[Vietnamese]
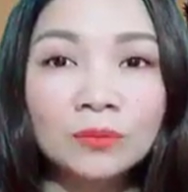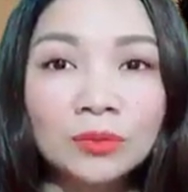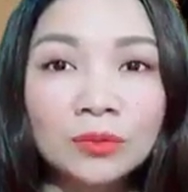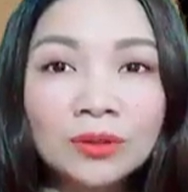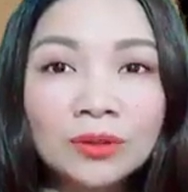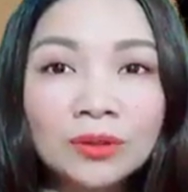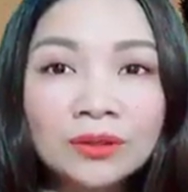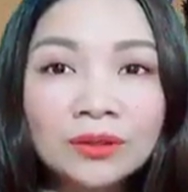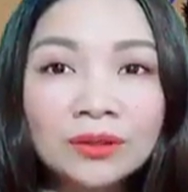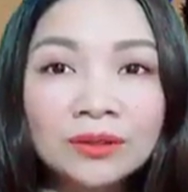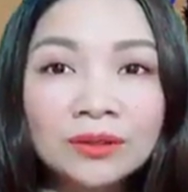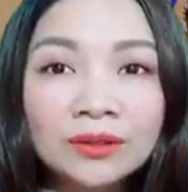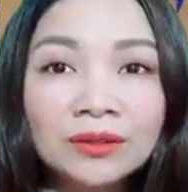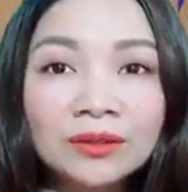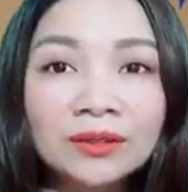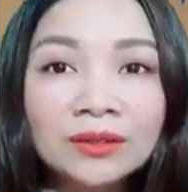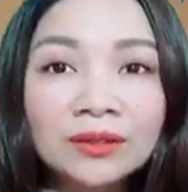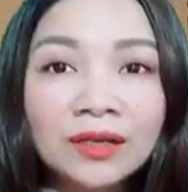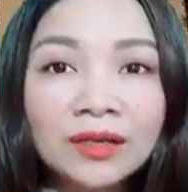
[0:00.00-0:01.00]
4.
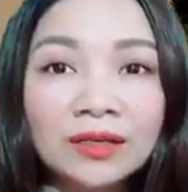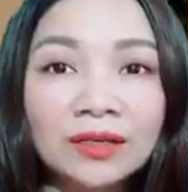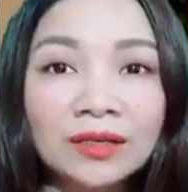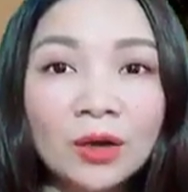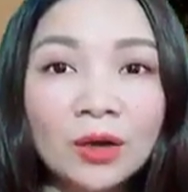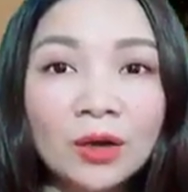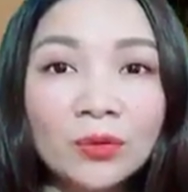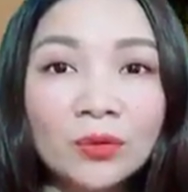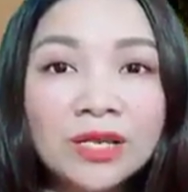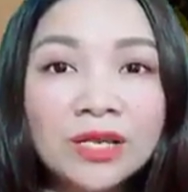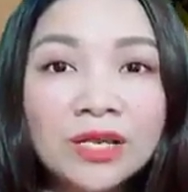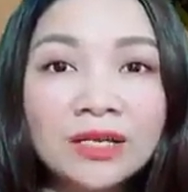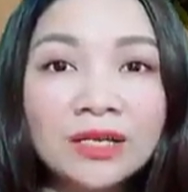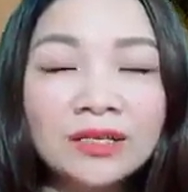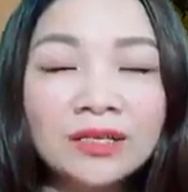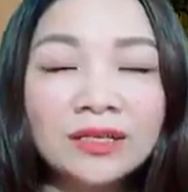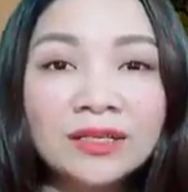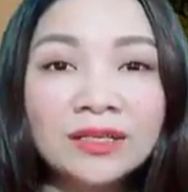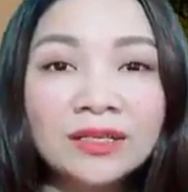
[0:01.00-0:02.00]
Tưởng là quý
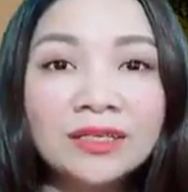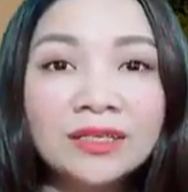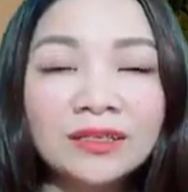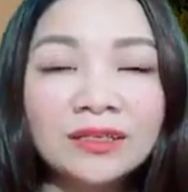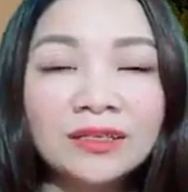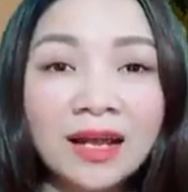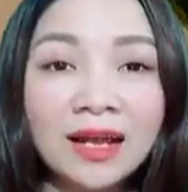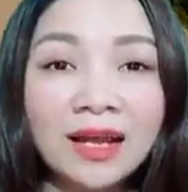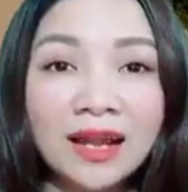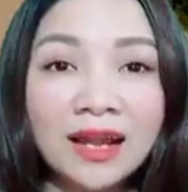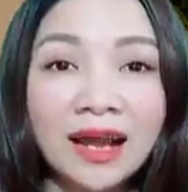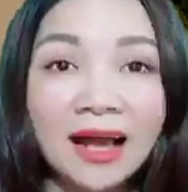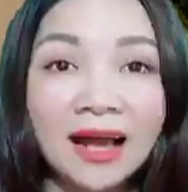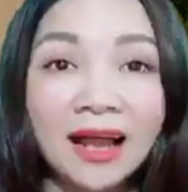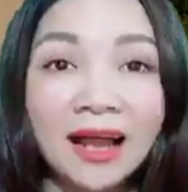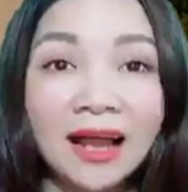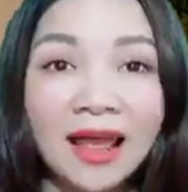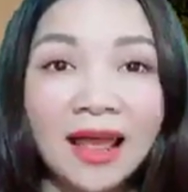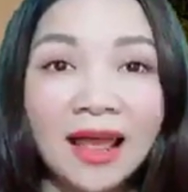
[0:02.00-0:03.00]
nhân nhưng lại
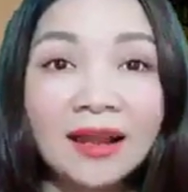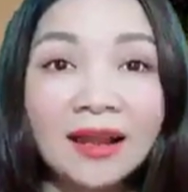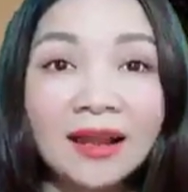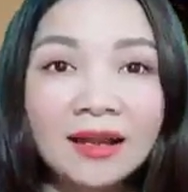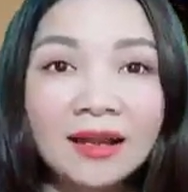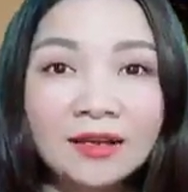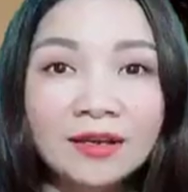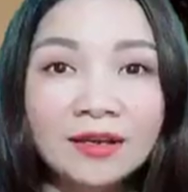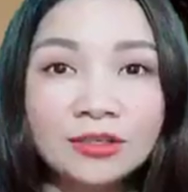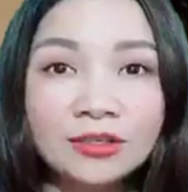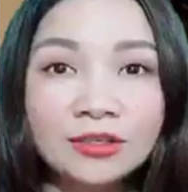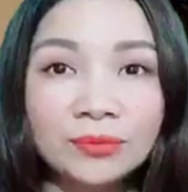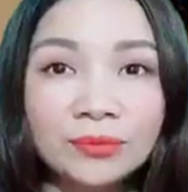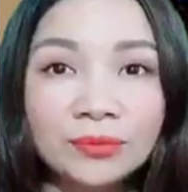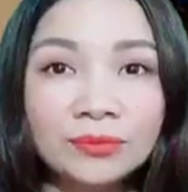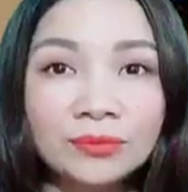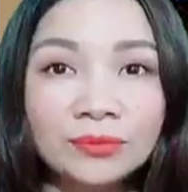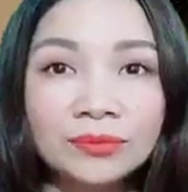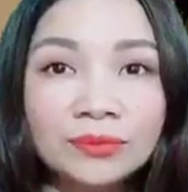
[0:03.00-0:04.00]
là kẻ lợi
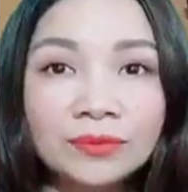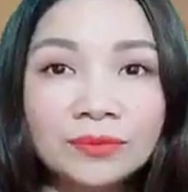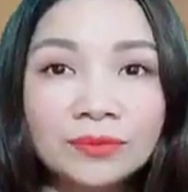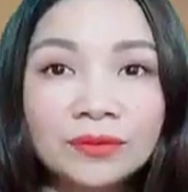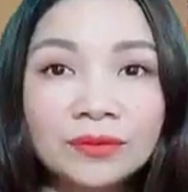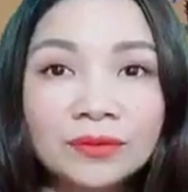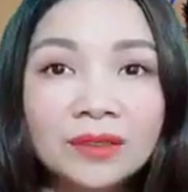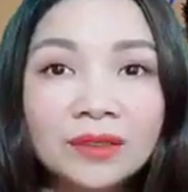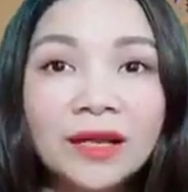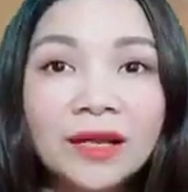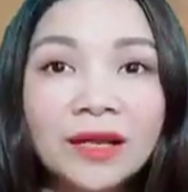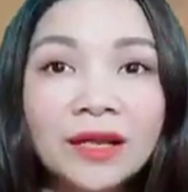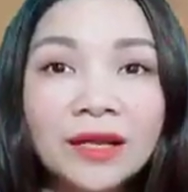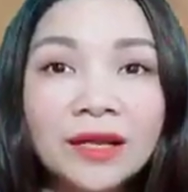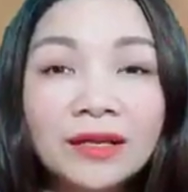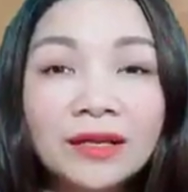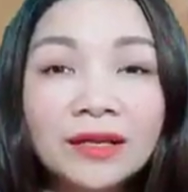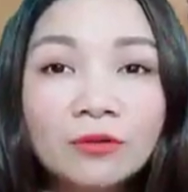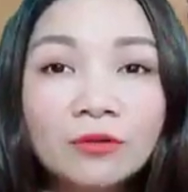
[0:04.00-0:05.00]
dụng.
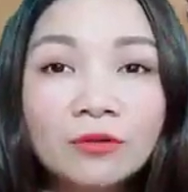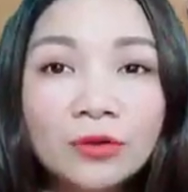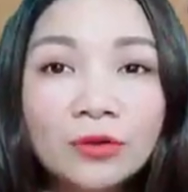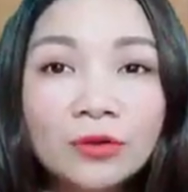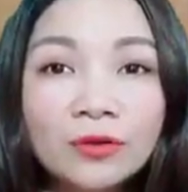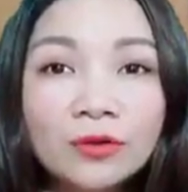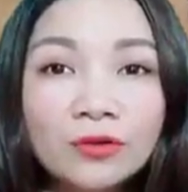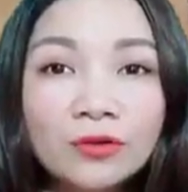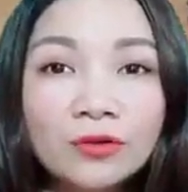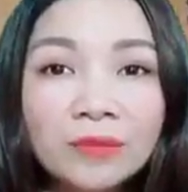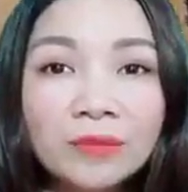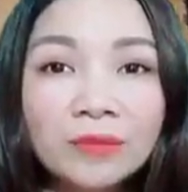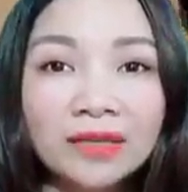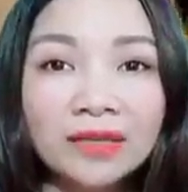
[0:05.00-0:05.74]
Đừng vội vui